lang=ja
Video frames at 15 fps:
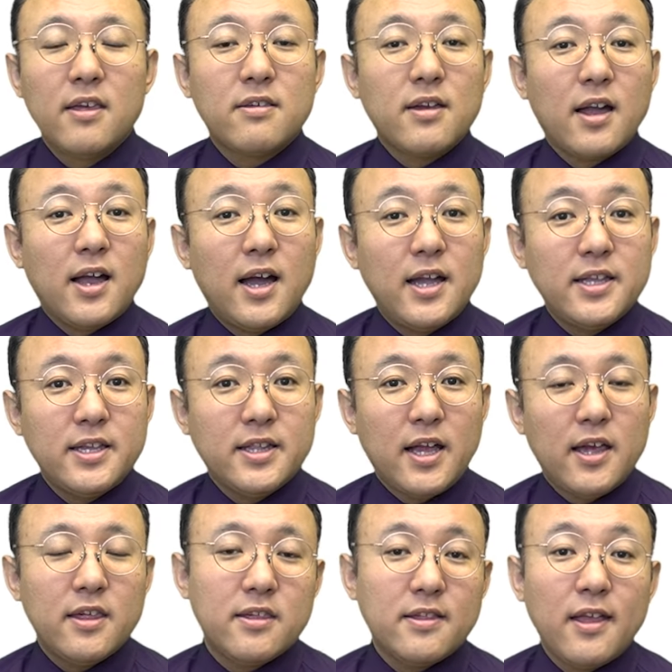社会に
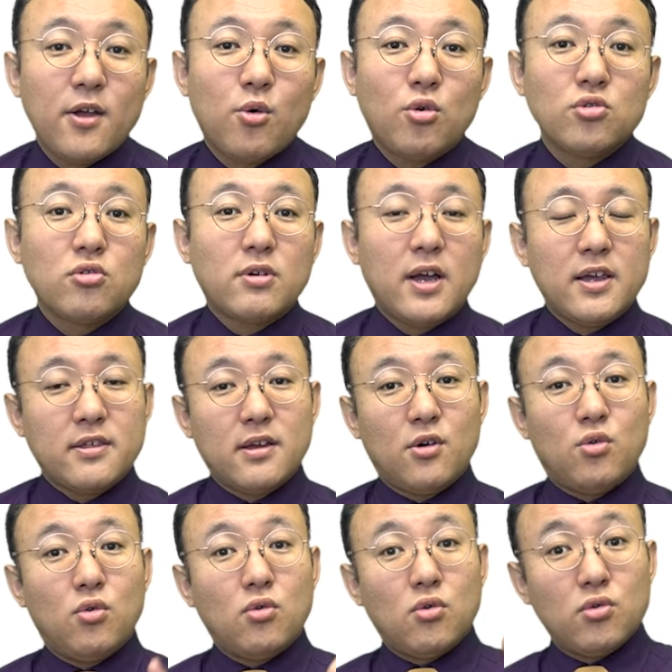対してこの会社は
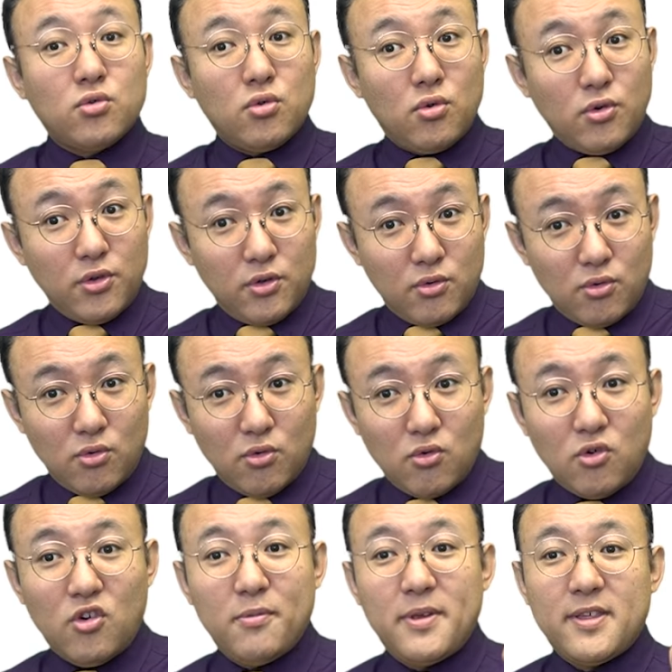今後どういう方
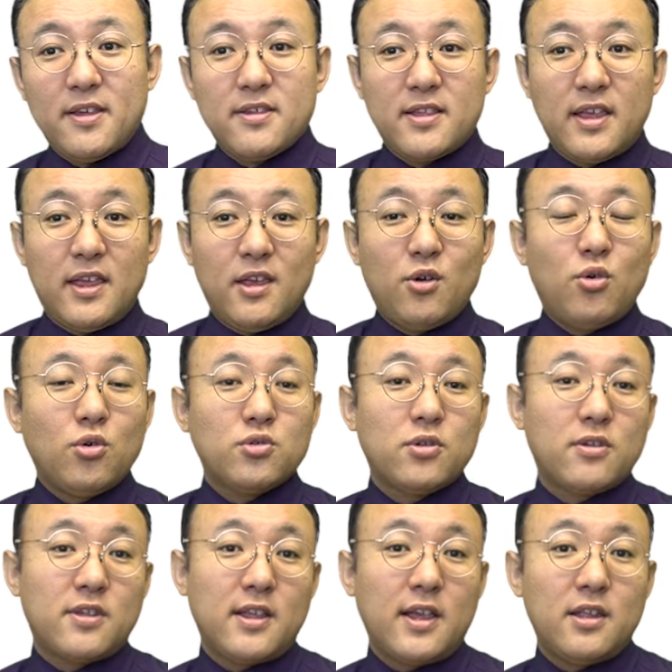向を目指していこう
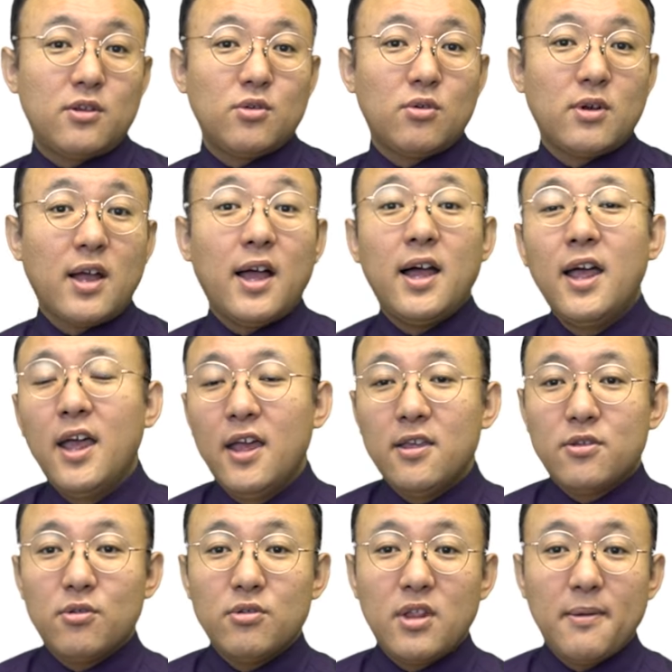としているのか、
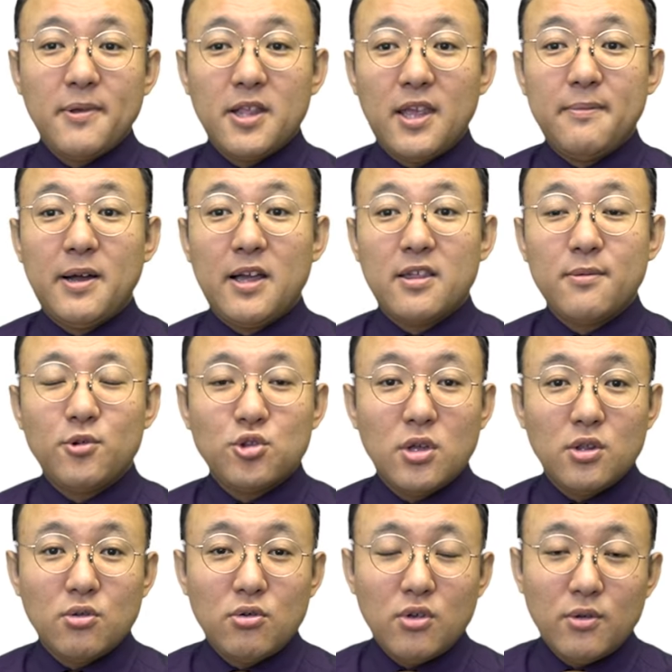そのために今足元
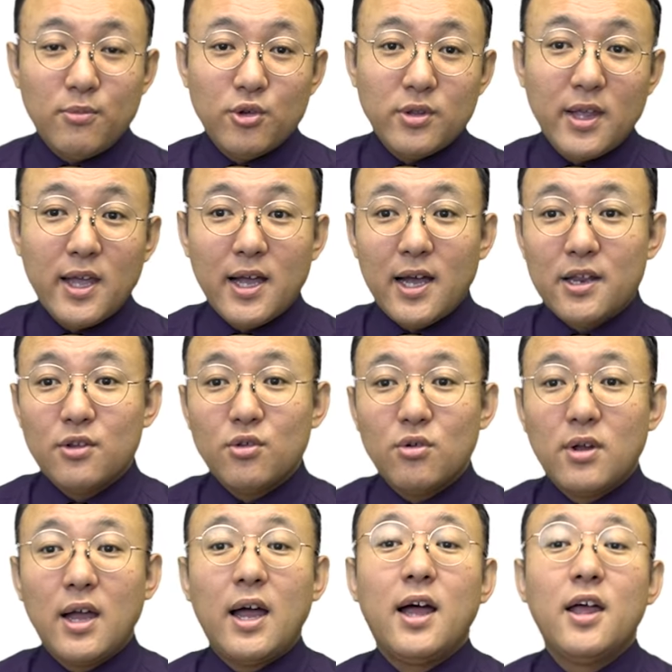にどういう問題があるの
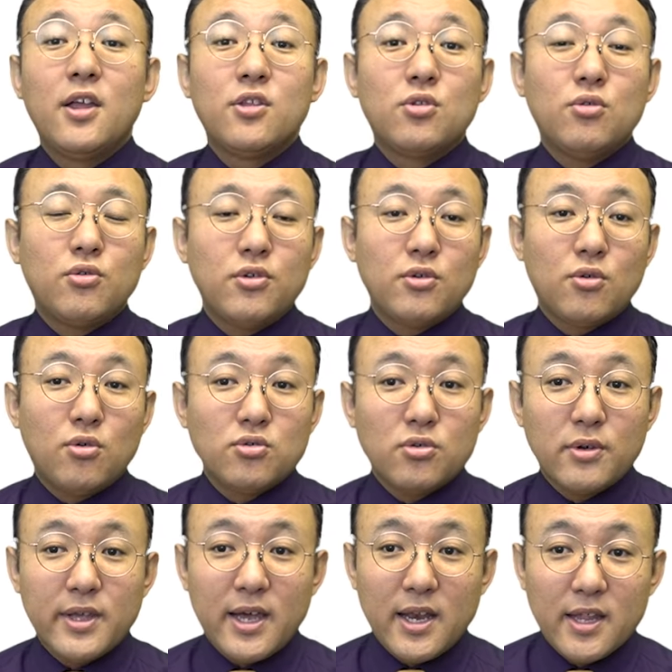か、どういうこと
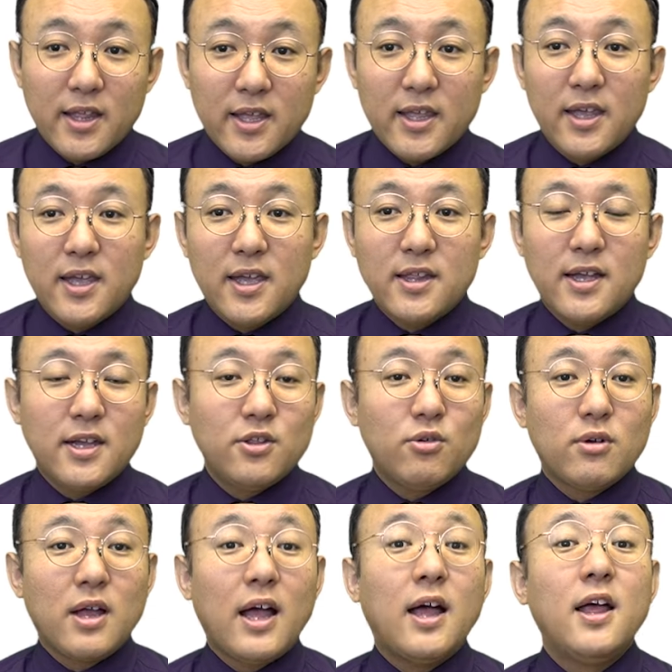をやらなきゃいけないの
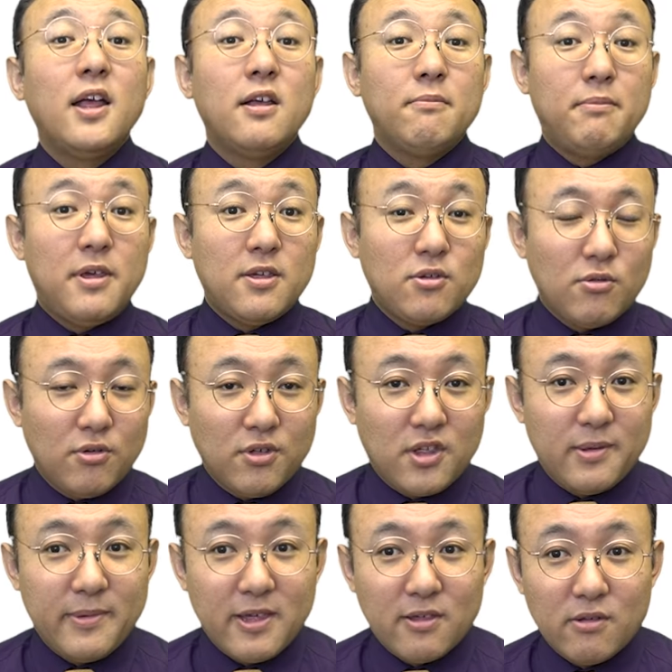か、ビジョンを
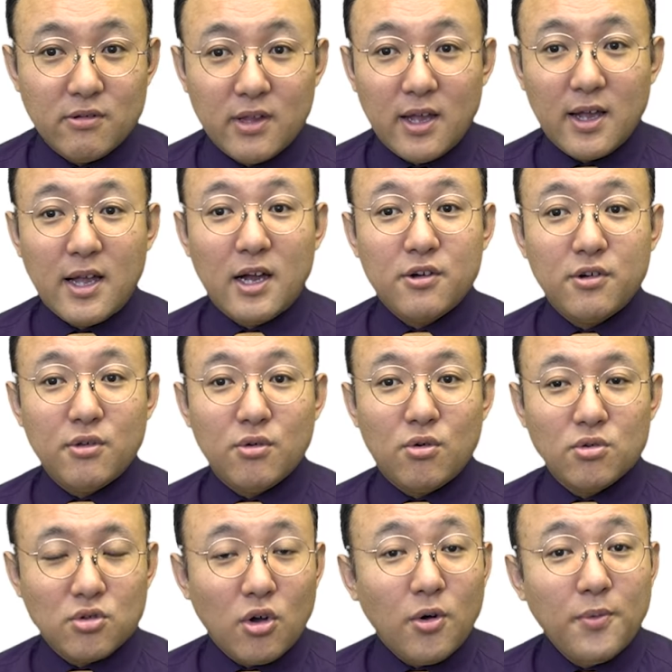示すというのは書くいう
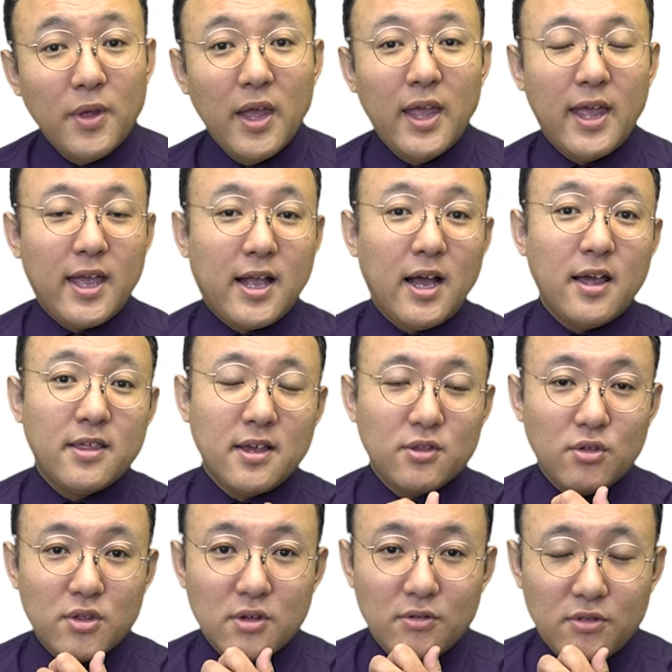こと、会社
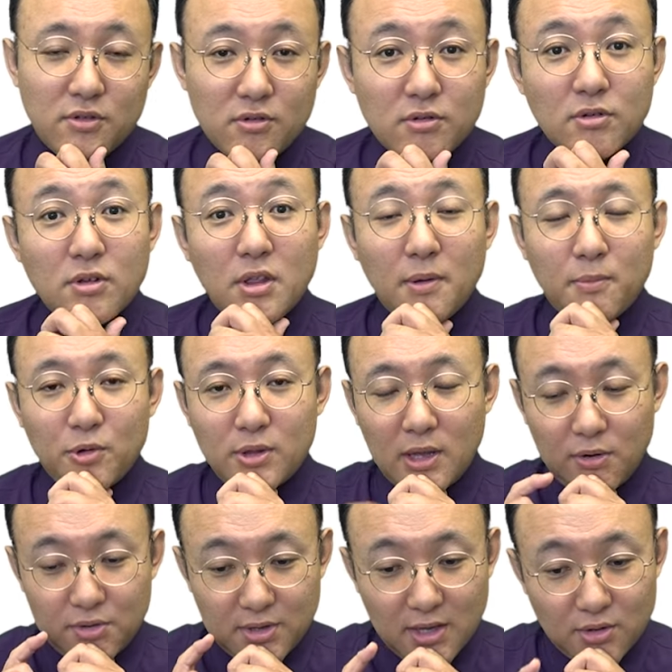としての重要な問
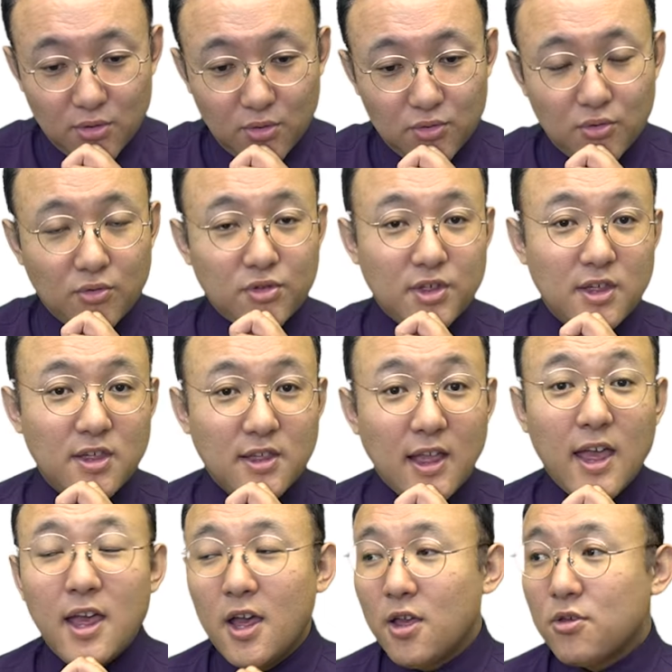題をちゃんと直視し
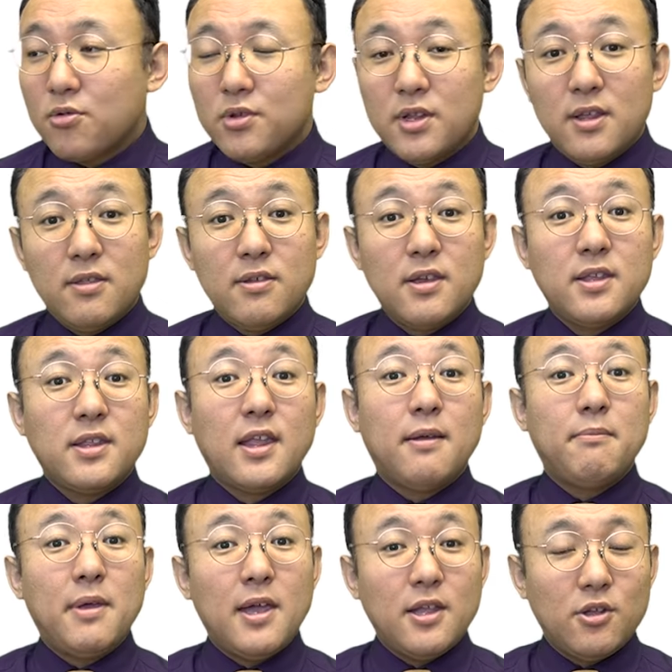て、それについ
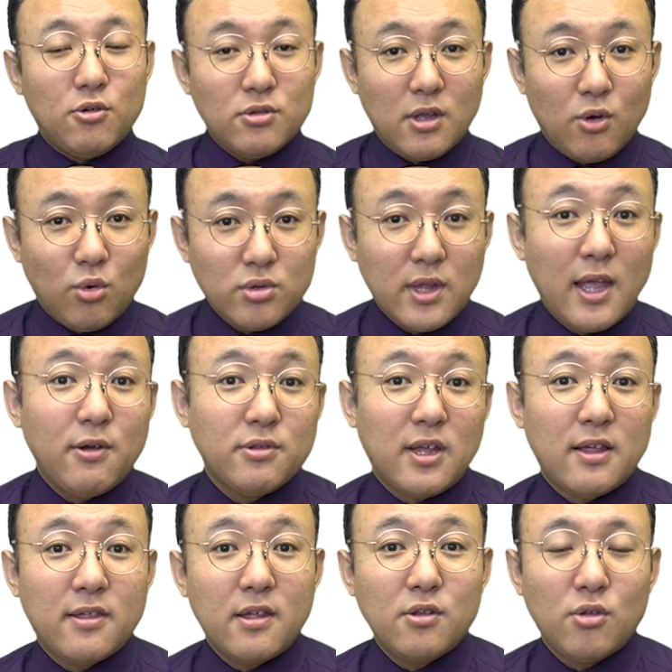て明瞭な答えを
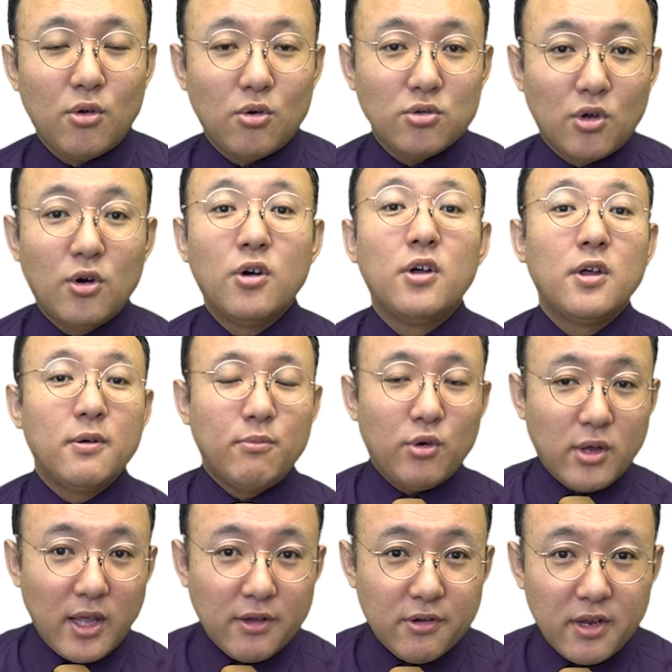出せるということ、も
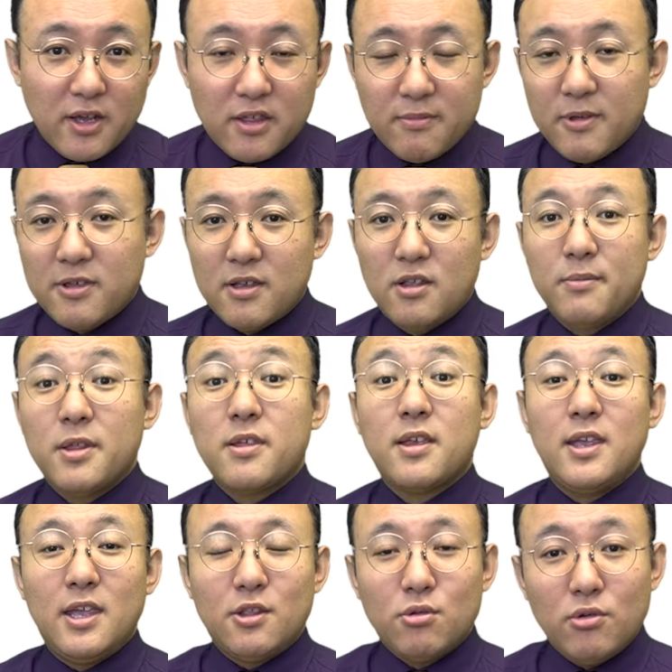う一回繰り返しますけど、別
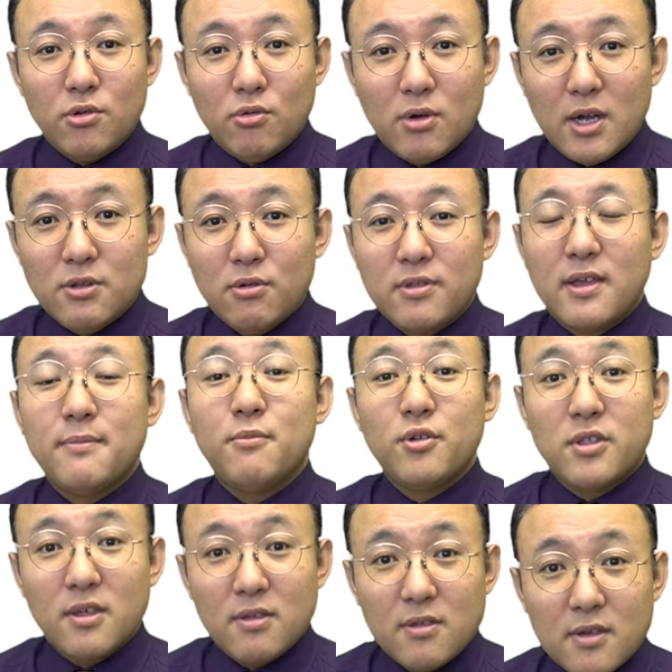にイトーヨーカドーさん持
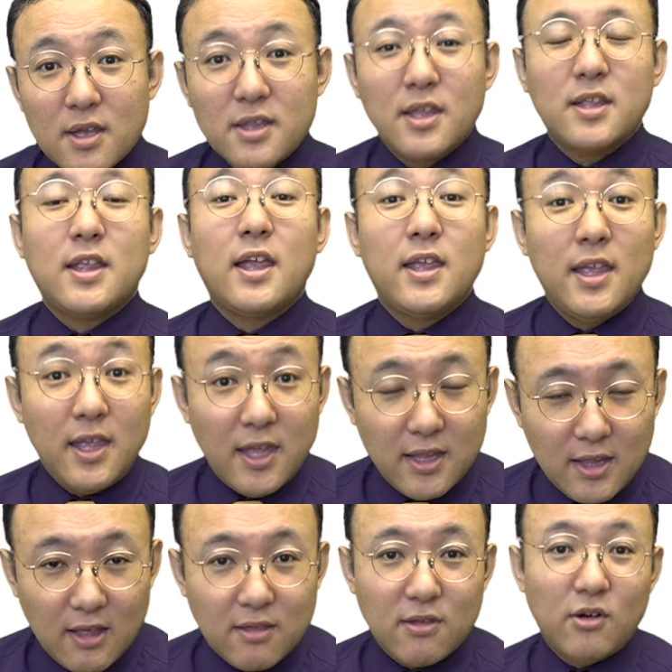ち続けていていい
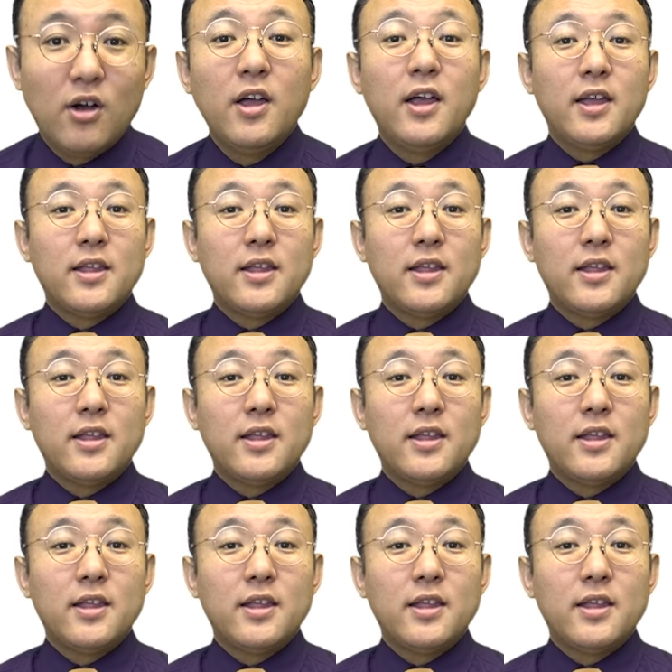んですよ。